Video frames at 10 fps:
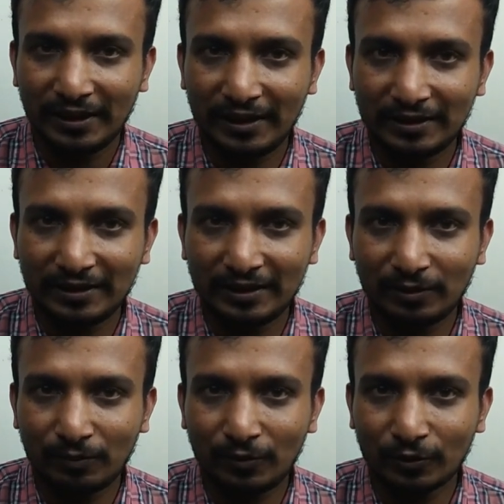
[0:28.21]
এটি
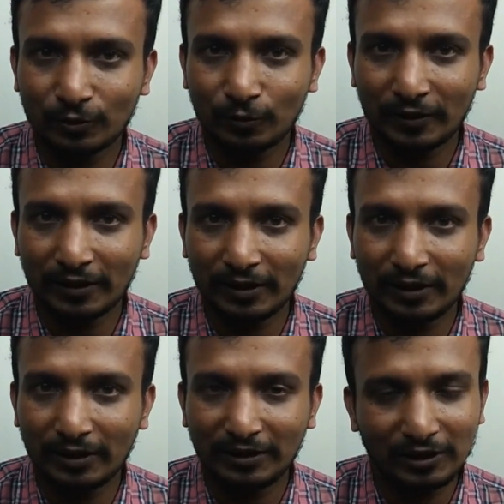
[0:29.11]
বর্তমানে
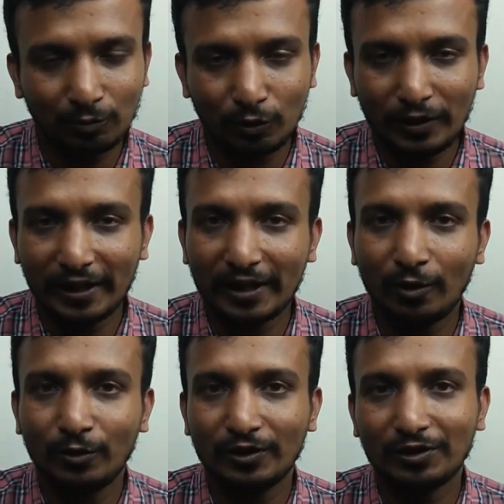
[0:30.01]
ইমো
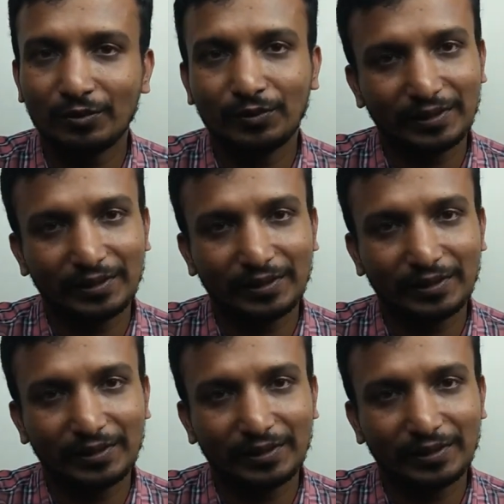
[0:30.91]
অ্যাকাউন্টেও